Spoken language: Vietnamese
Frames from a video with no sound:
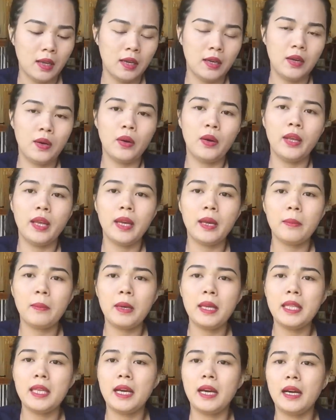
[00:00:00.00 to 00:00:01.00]
rồi á
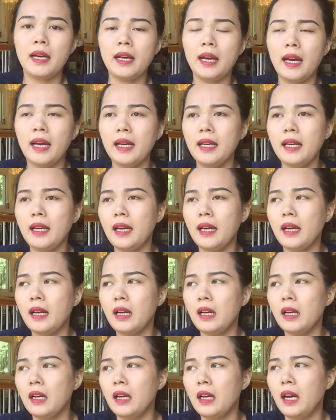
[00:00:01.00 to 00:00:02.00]
bây giờ
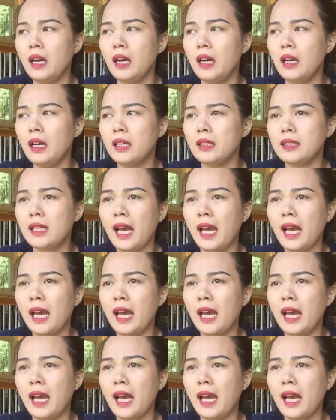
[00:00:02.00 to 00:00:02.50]
hả à,